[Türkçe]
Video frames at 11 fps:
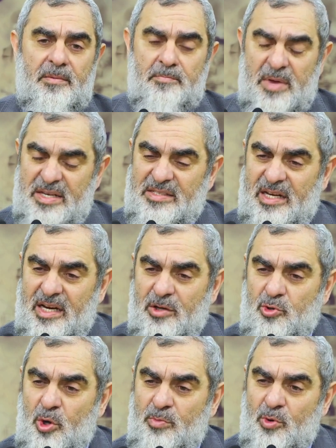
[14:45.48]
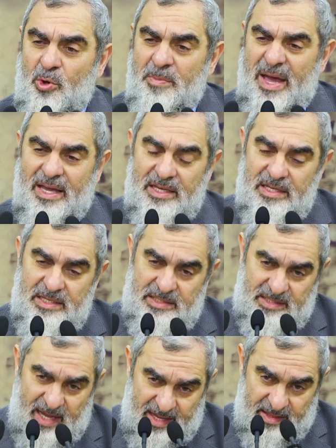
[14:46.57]
mezara gömülmek
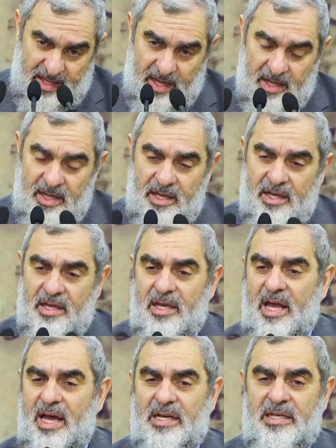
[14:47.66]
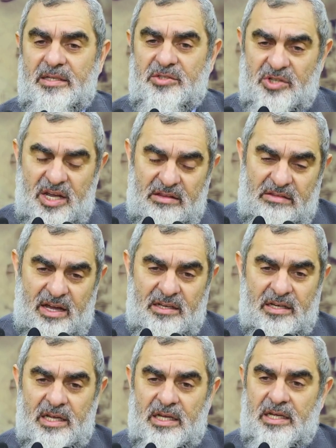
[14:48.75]
istendi. Yani
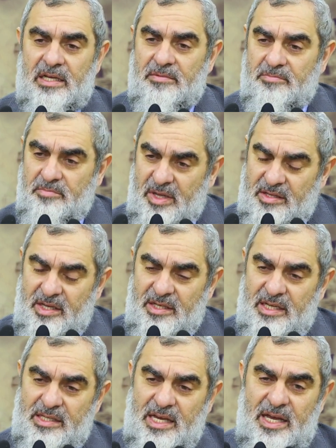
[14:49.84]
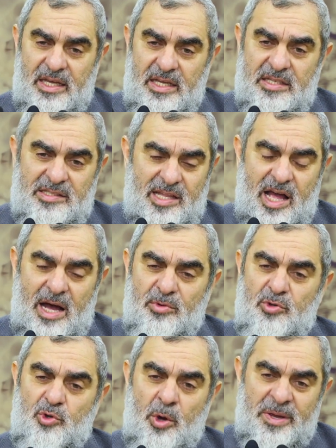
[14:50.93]
şeytan Medine'de
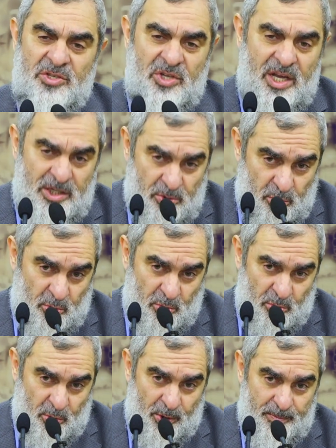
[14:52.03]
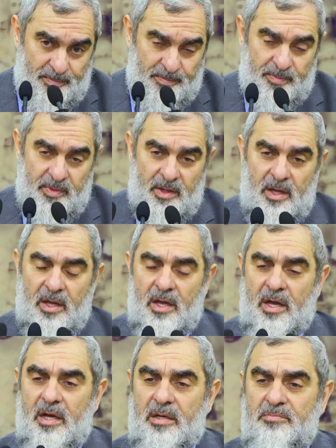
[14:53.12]
İslam'ı gömeceğini düşündü.
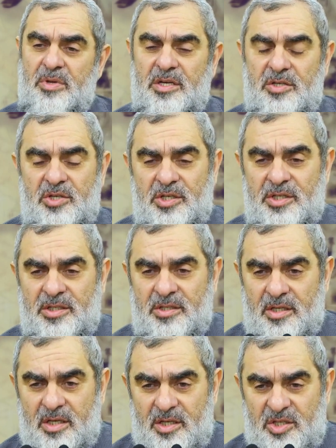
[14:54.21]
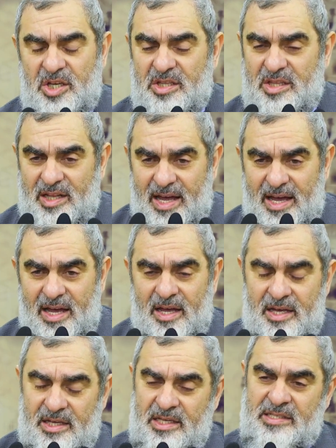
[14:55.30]
Bir yığın kitle
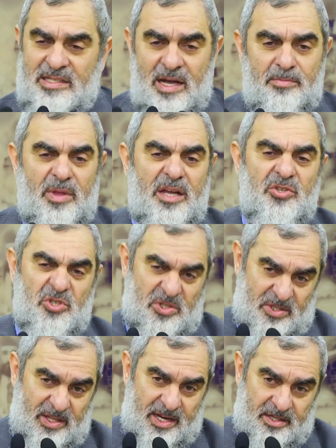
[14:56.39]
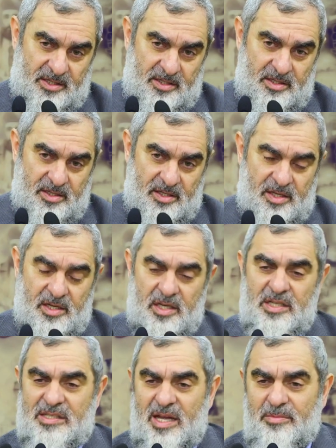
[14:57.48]
İslam'dan çıktılar.
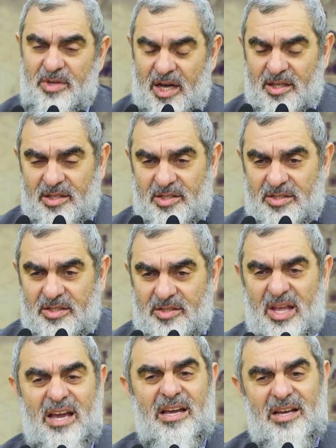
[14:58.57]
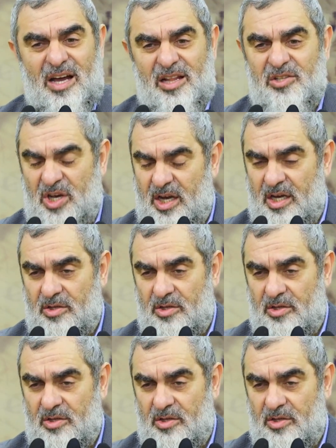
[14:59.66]
İslam yalnız tek kalacak